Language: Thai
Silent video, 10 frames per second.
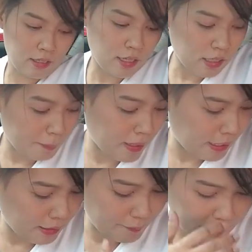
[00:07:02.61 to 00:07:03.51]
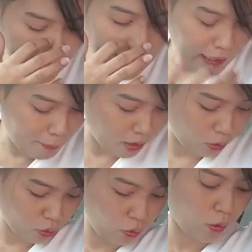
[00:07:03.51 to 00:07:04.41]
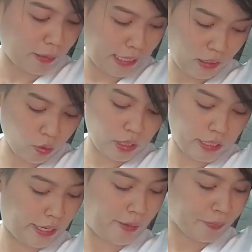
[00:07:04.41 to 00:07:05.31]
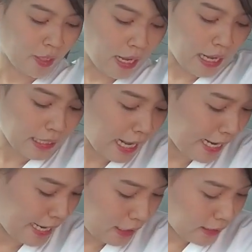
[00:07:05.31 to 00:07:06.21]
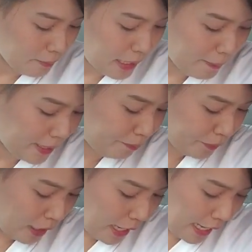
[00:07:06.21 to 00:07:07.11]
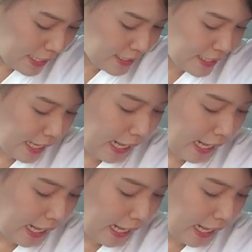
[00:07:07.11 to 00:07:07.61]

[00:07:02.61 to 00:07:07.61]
ก็คือเปิดแยกอย่างนี้เหมือนรถยุโรปหลายๆ รุ่นเลย ข้างในเนี่ยก็จะมีเป็น SD